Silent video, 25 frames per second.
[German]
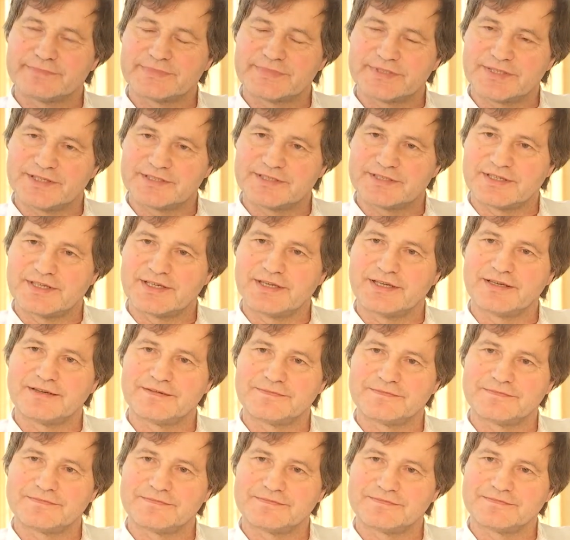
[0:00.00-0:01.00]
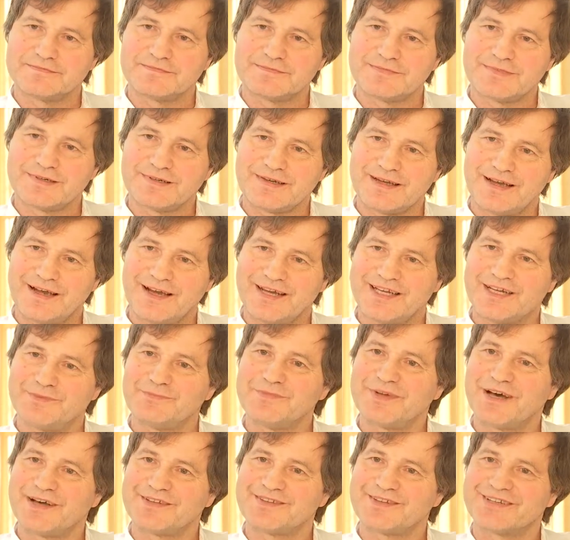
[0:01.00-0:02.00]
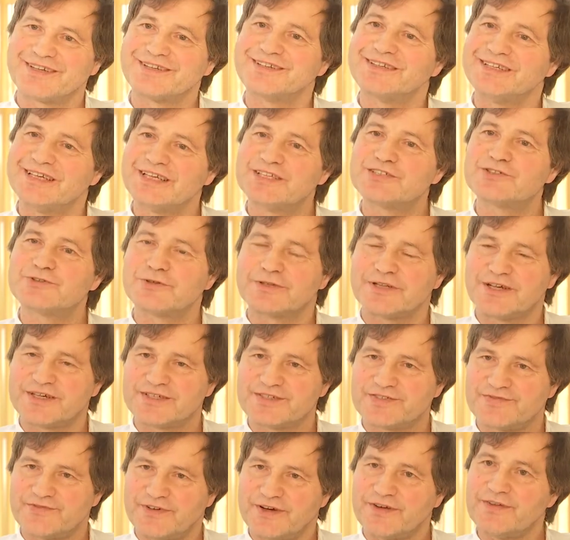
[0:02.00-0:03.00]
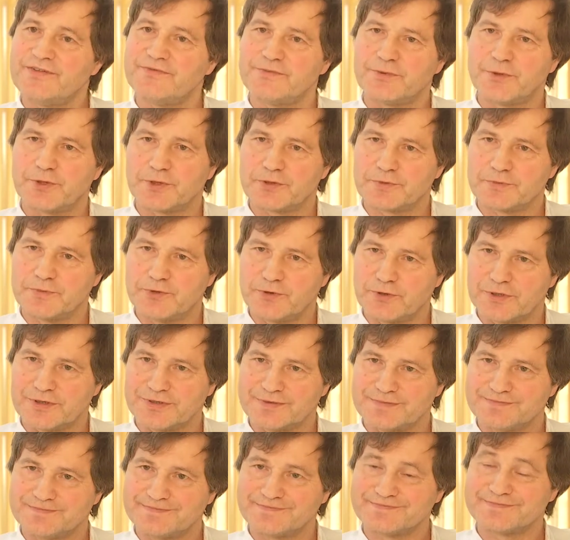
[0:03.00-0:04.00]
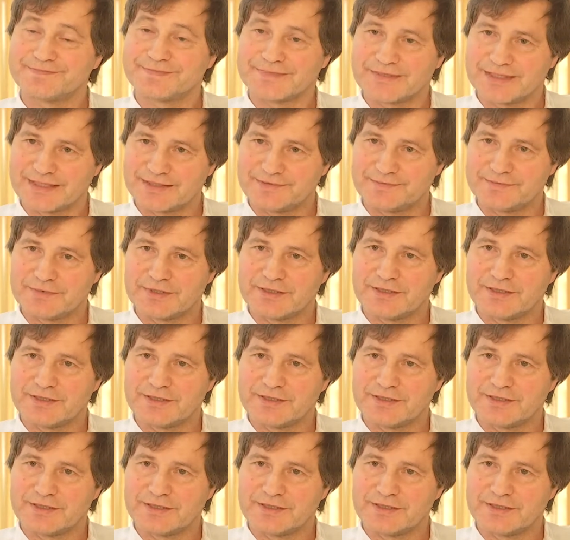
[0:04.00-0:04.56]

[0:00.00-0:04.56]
dass sie einem anderen nicht zur Last fallen mögen. Ja?